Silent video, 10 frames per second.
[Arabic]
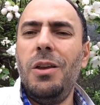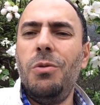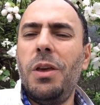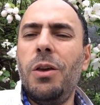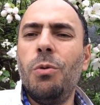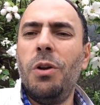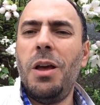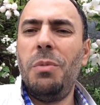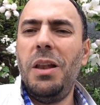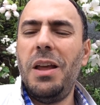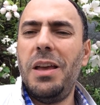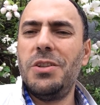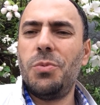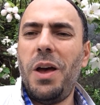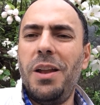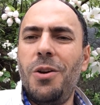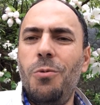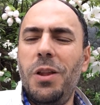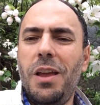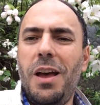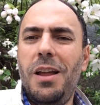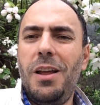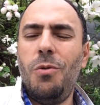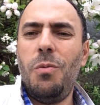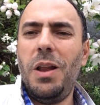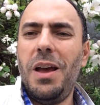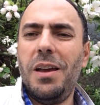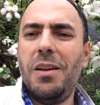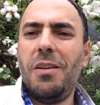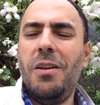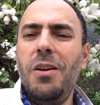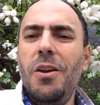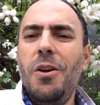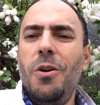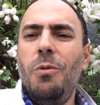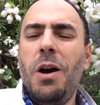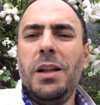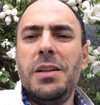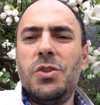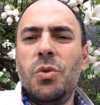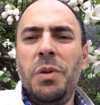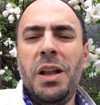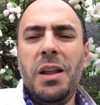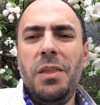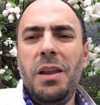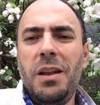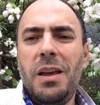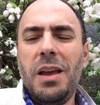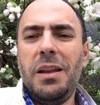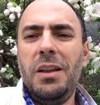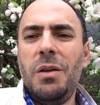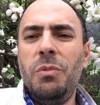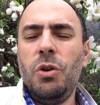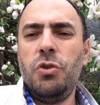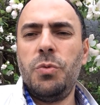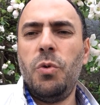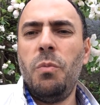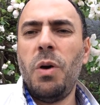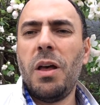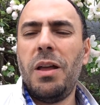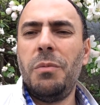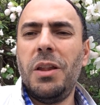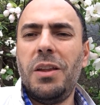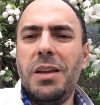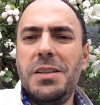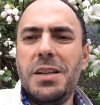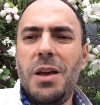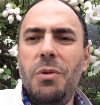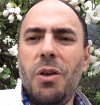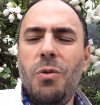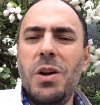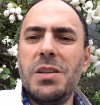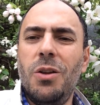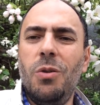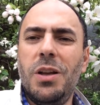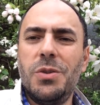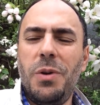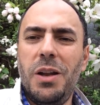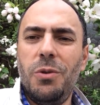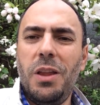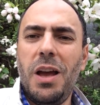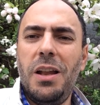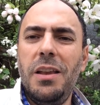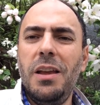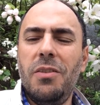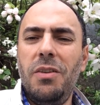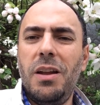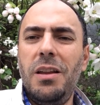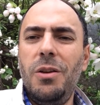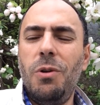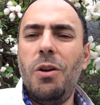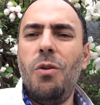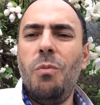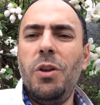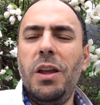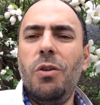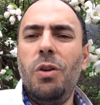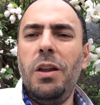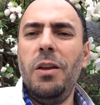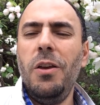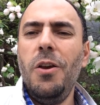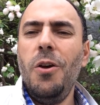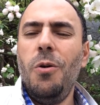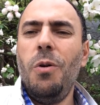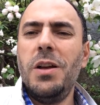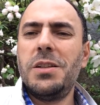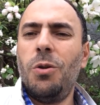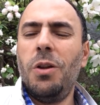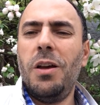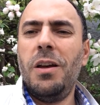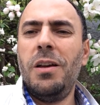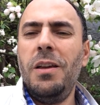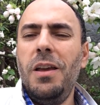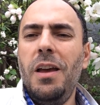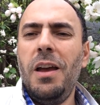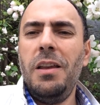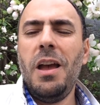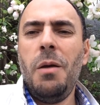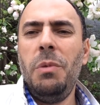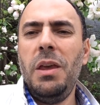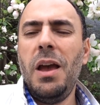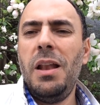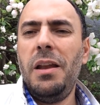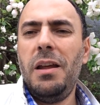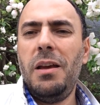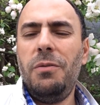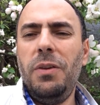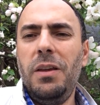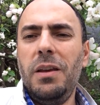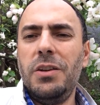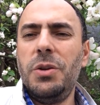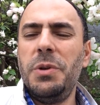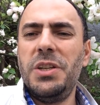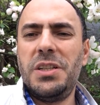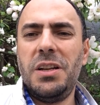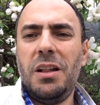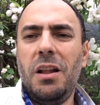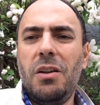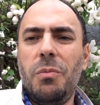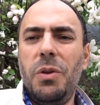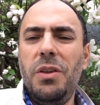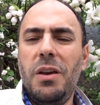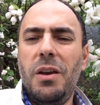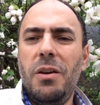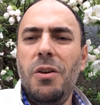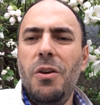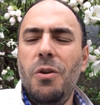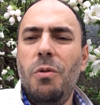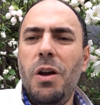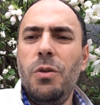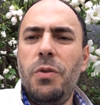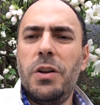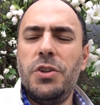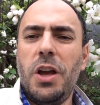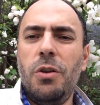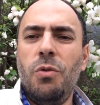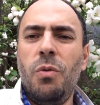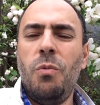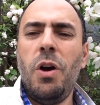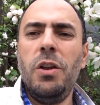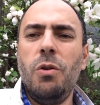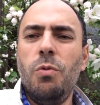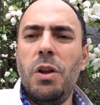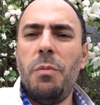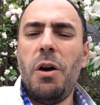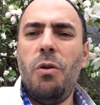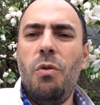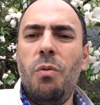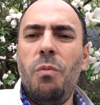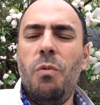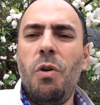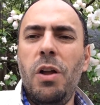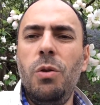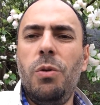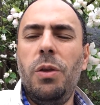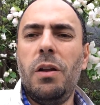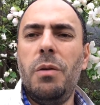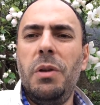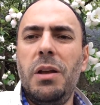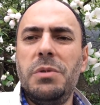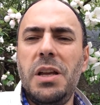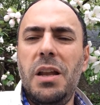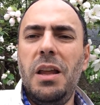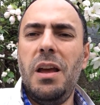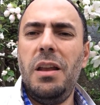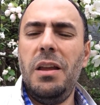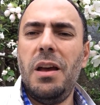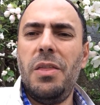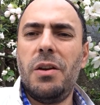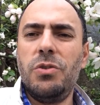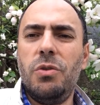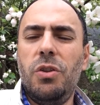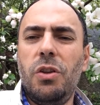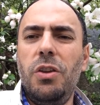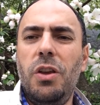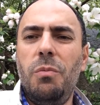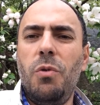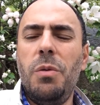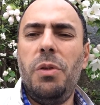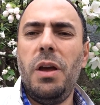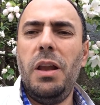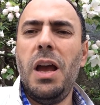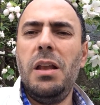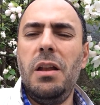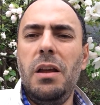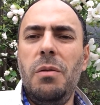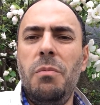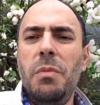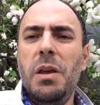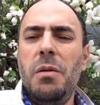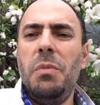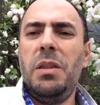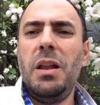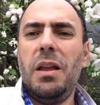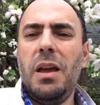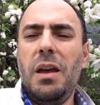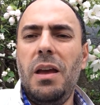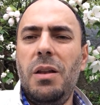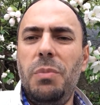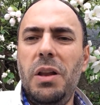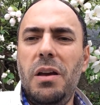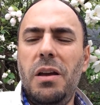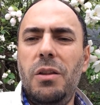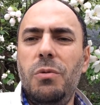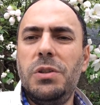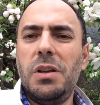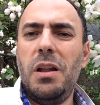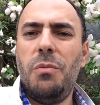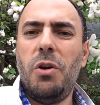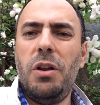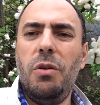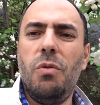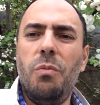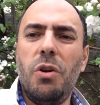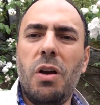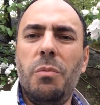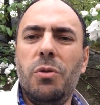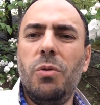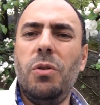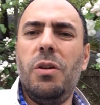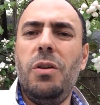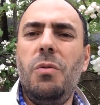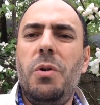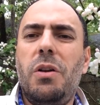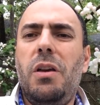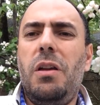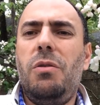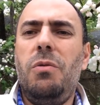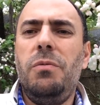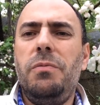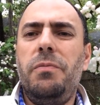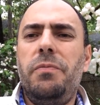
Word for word: يذكرنا بالله سبحانه وتعالى وبالآخرة واعتذر من الذين يعني لم يعجبهم مقطعي السابق واسال الله سبحانه وتعالى ان يغفر لي ولهم ولكل واسال الله أن يحمي أهلنا في شبه الجزيرة العربية وأن يفرج عنهم وأن يكون معهم وأن يكثر من أمثال أهل هذا الرجل الطيب وأمثال أهل العلم من تلك البلاد والسلام عليكم ورحمة الله وبركاته